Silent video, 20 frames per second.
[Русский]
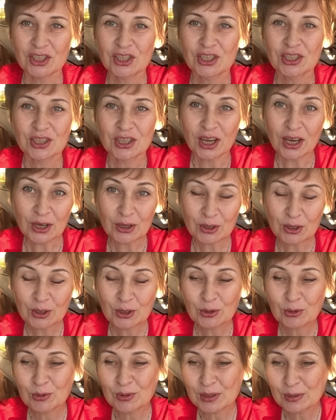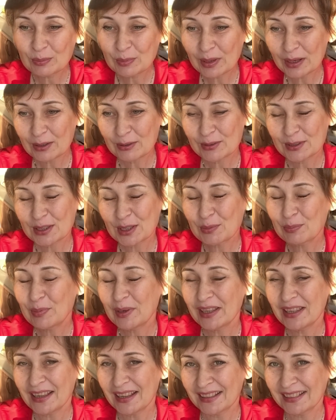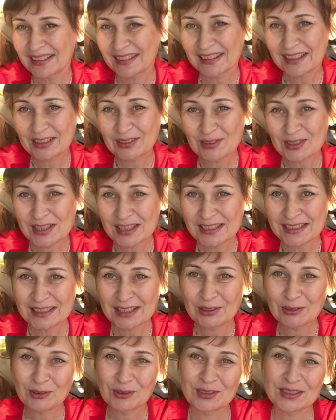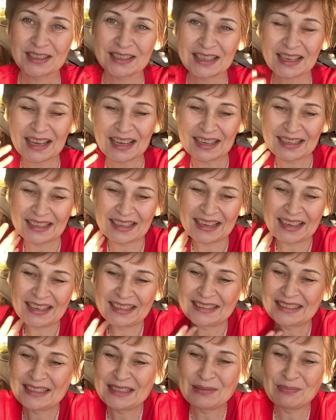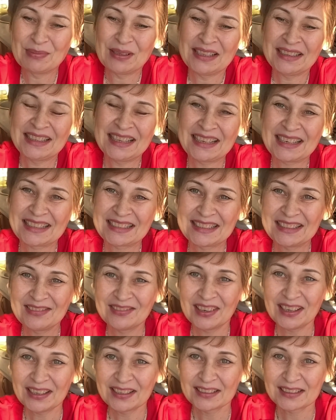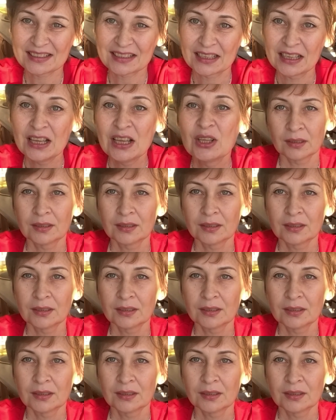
Читаю их, улыбаюсь, так приятно на душе становится, такая какая-то теплота разливается.